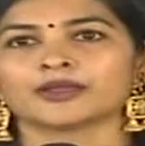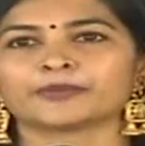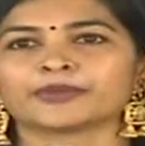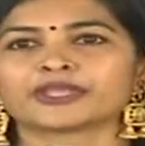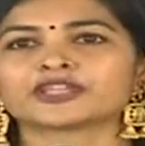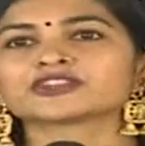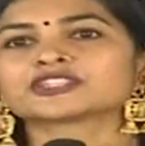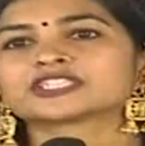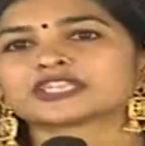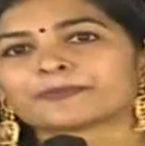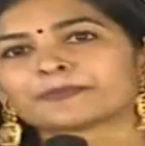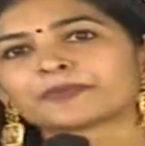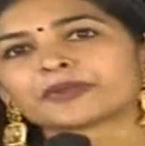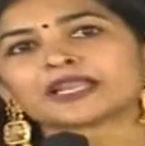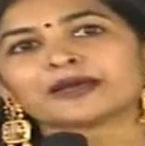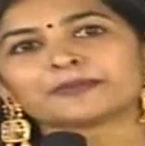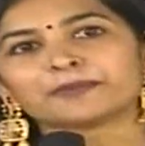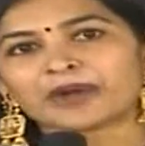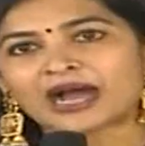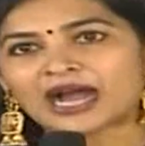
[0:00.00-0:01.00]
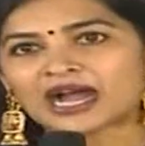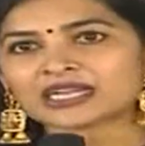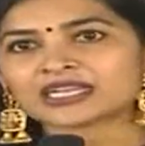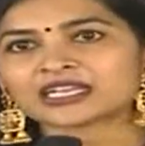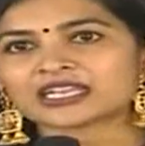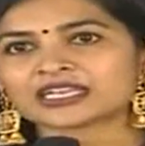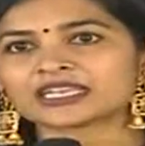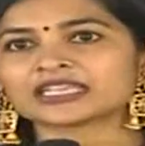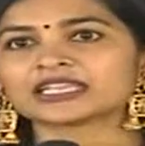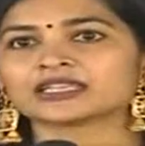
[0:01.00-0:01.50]
మీరు చెప్పిన
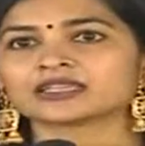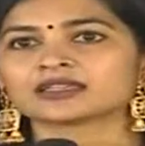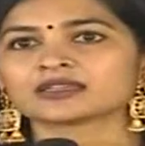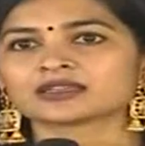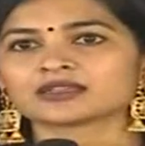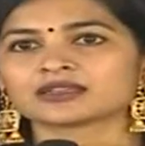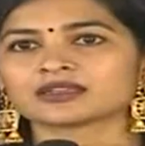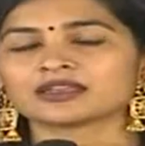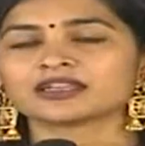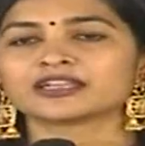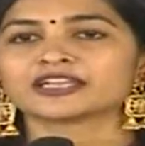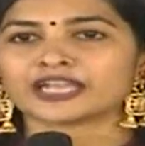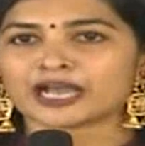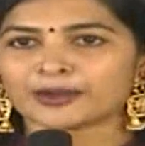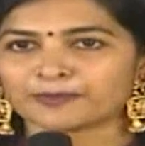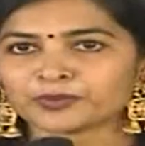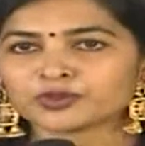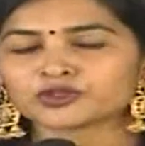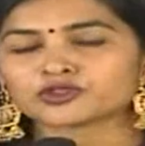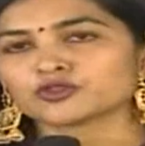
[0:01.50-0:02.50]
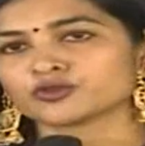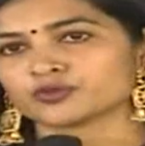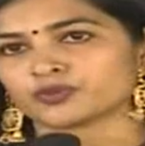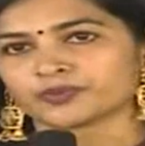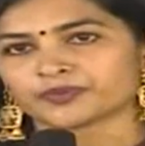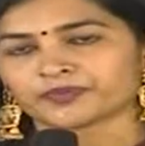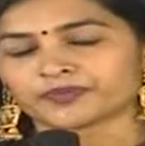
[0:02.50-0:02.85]
మాటని నమ్ముతూ